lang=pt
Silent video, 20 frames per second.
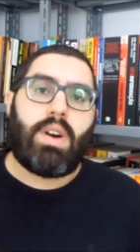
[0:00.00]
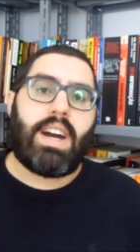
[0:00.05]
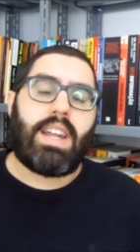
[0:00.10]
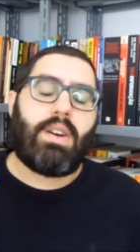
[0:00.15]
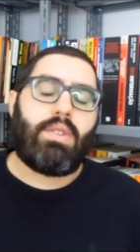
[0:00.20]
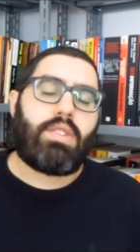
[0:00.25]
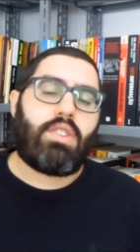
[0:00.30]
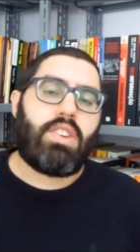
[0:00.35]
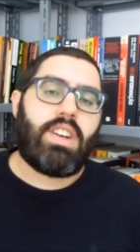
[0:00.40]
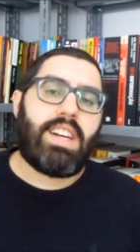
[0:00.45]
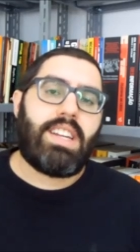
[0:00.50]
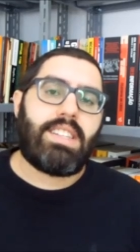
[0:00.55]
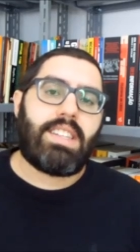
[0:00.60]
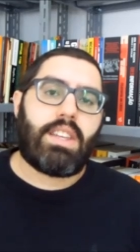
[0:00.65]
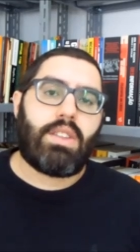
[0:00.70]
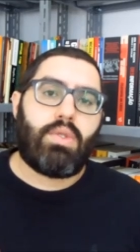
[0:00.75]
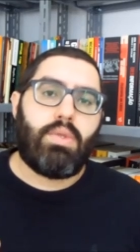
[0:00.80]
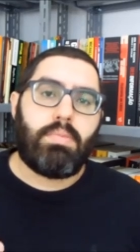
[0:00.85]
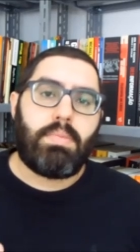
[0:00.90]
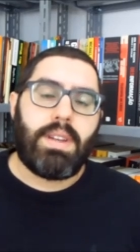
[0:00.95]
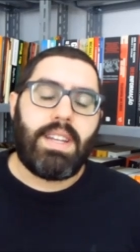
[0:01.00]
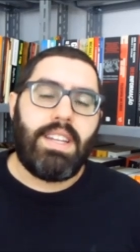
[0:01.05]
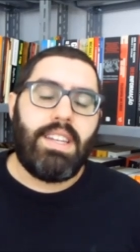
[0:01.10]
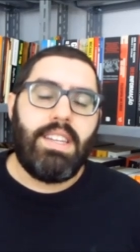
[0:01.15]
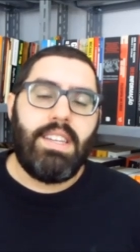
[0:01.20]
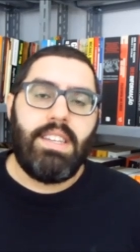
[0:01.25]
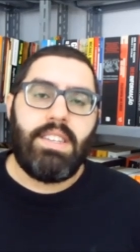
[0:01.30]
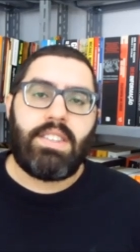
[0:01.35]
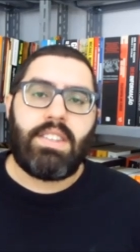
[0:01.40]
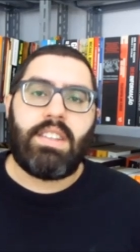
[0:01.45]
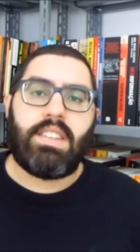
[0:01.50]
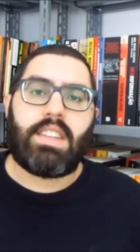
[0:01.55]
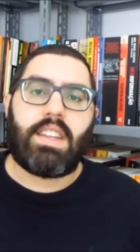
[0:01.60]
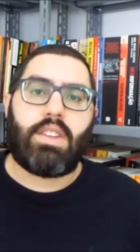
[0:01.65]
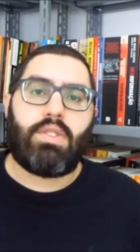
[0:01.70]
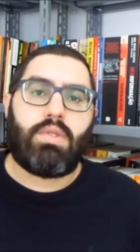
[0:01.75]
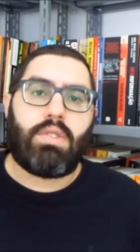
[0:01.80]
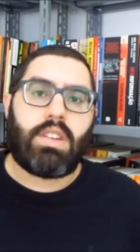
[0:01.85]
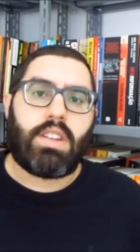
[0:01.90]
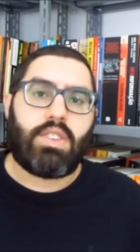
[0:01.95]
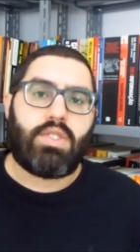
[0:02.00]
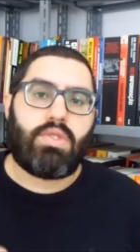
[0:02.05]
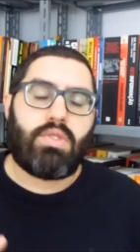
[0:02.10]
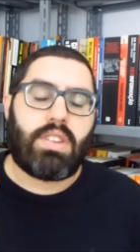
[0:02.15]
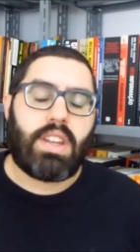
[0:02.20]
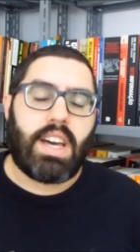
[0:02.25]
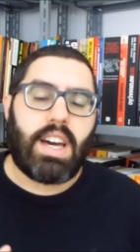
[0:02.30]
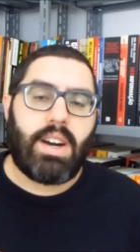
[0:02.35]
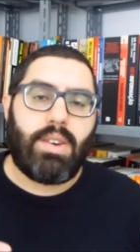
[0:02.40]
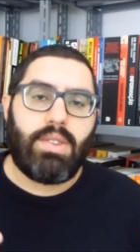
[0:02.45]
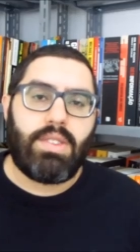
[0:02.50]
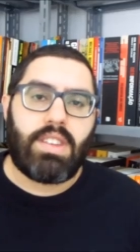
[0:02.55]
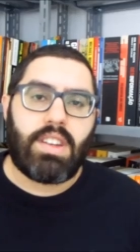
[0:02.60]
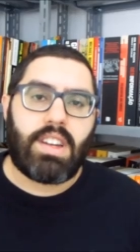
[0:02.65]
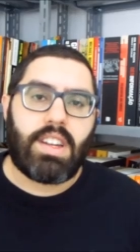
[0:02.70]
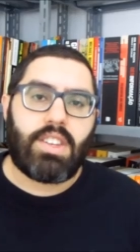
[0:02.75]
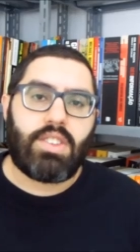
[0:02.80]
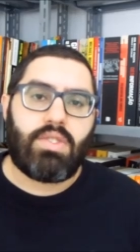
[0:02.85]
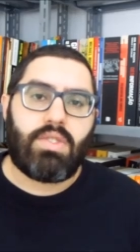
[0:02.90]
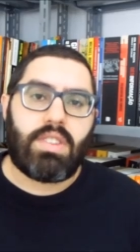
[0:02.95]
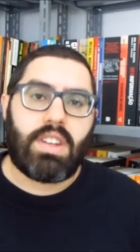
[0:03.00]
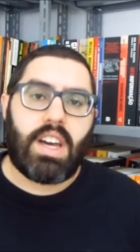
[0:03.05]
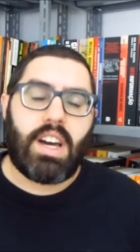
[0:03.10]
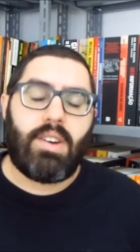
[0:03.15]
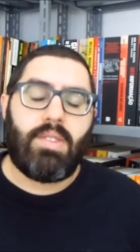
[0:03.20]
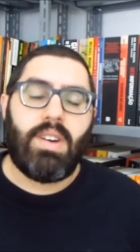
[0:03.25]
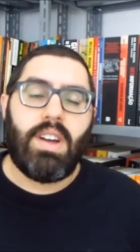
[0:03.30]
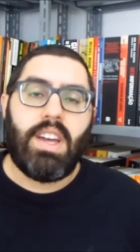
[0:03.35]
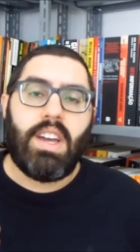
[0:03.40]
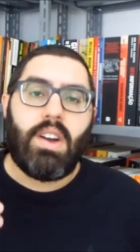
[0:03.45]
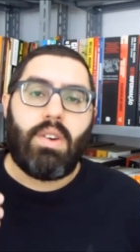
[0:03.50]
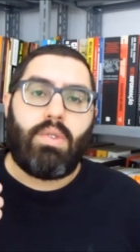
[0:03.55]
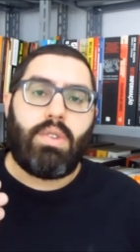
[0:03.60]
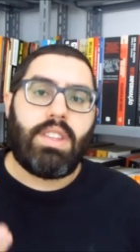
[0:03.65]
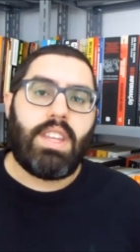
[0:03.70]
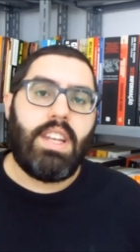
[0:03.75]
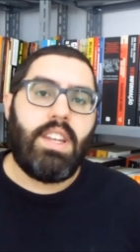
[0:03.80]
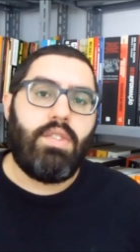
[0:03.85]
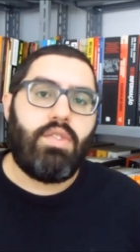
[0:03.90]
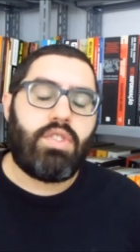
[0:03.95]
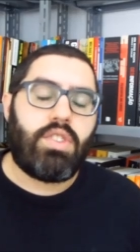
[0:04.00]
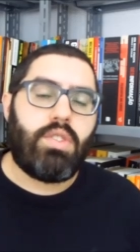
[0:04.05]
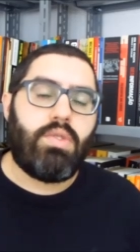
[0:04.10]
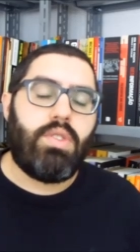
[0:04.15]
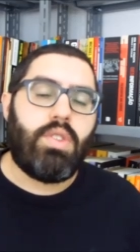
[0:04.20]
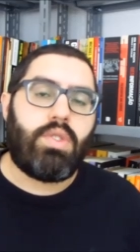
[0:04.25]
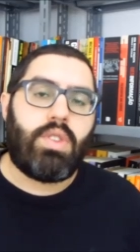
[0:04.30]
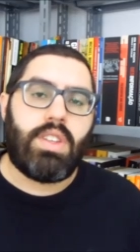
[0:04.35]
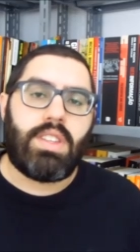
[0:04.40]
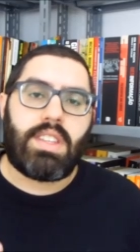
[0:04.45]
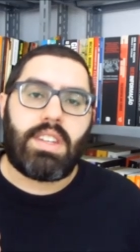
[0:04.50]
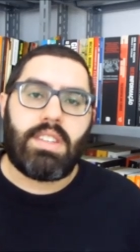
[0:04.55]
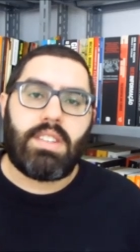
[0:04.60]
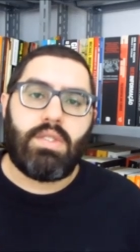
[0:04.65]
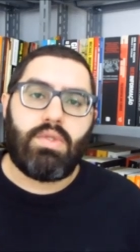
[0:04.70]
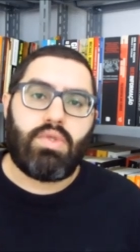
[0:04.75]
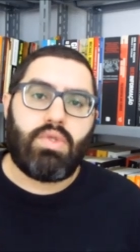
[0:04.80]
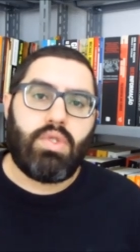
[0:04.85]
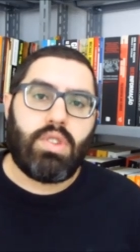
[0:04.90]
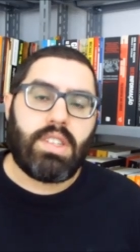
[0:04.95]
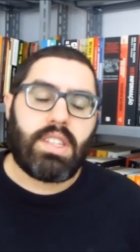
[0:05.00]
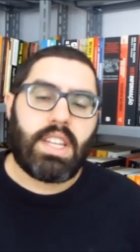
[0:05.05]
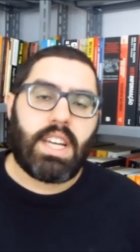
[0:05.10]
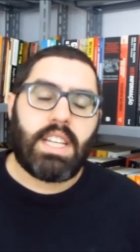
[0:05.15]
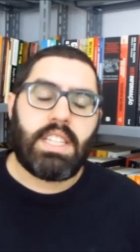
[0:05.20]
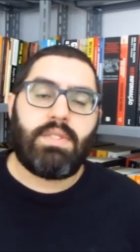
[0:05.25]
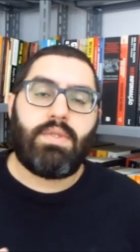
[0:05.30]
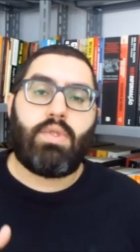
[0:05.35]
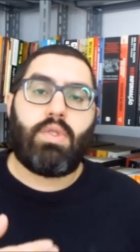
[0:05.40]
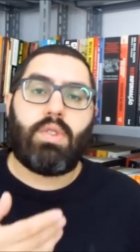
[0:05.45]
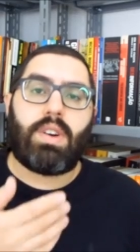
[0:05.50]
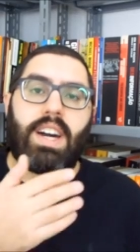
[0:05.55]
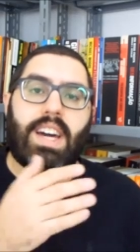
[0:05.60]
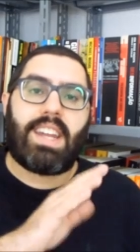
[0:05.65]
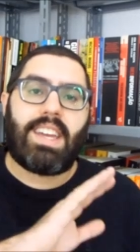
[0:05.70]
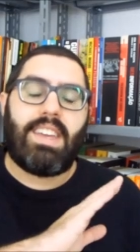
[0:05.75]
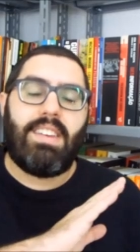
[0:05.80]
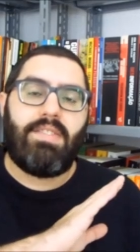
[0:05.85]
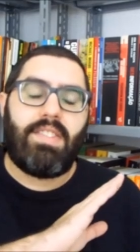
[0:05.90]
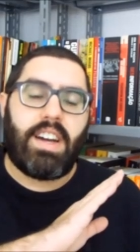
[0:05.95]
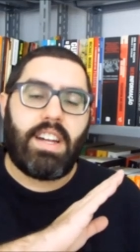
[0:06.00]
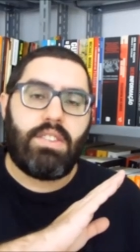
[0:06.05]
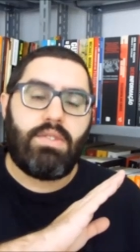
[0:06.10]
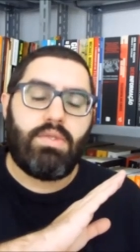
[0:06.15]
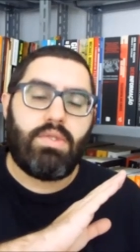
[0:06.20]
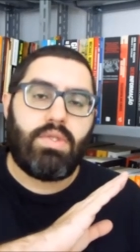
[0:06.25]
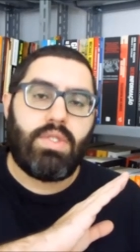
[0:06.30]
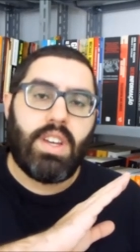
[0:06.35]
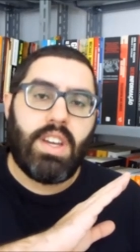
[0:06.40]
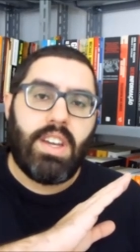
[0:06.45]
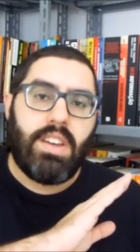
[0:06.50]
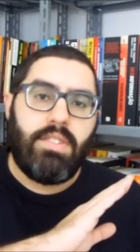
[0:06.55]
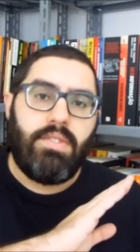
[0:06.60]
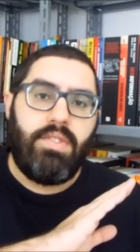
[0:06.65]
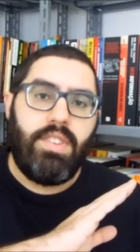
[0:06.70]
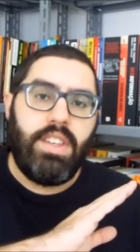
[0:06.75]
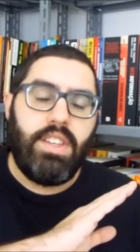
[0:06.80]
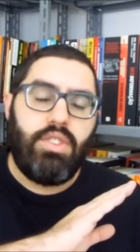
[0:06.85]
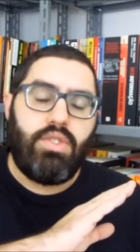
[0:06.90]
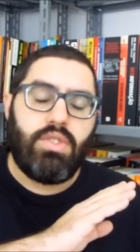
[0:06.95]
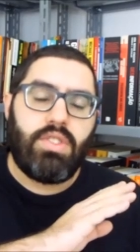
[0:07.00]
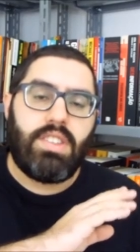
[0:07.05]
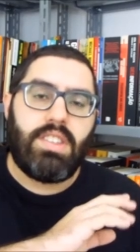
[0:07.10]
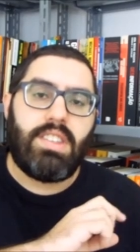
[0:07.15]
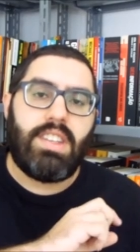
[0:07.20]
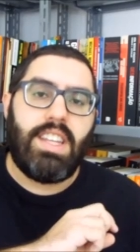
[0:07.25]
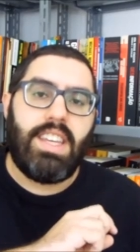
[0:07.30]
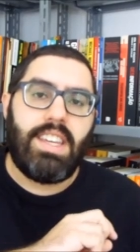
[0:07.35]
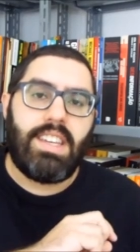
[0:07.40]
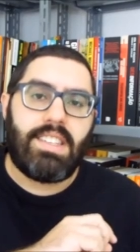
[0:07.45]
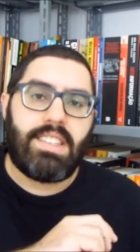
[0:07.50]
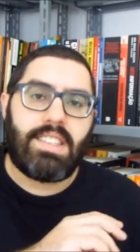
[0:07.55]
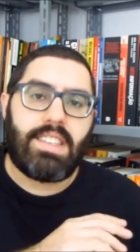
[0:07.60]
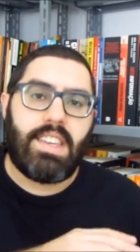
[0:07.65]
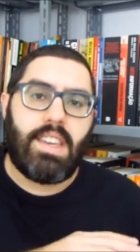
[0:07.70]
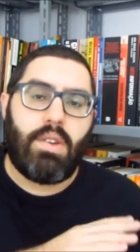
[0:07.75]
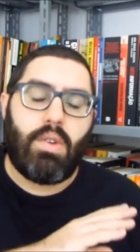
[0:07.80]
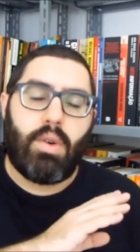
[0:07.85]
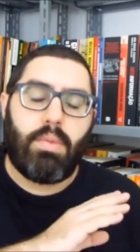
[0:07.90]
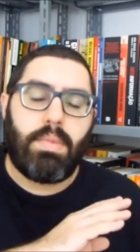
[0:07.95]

o canal está organizado com playlists, literatura nacional, internacional. Quando é livro de teoria, eu tento trazer os dois lados. Vou colocar aqui vários vídeos e links que